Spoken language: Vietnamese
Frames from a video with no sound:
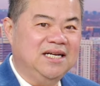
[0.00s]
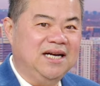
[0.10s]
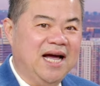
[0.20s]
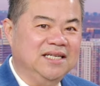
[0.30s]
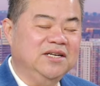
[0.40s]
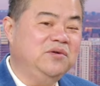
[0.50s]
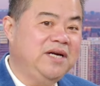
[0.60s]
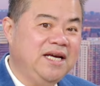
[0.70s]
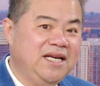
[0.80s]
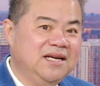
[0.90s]
là nhiều
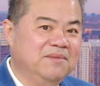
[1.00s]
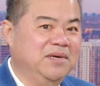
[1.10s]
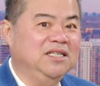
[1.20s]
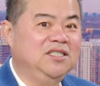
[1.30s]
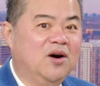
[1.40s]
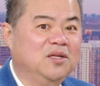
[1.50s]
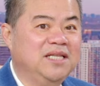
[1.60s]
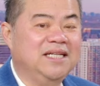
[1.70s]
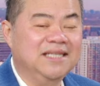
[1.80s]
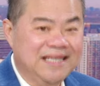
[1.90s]
khi mình cho
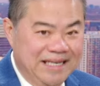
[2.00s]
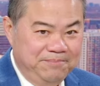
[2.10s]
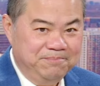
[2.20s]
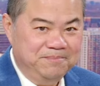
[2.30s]
tiền tip,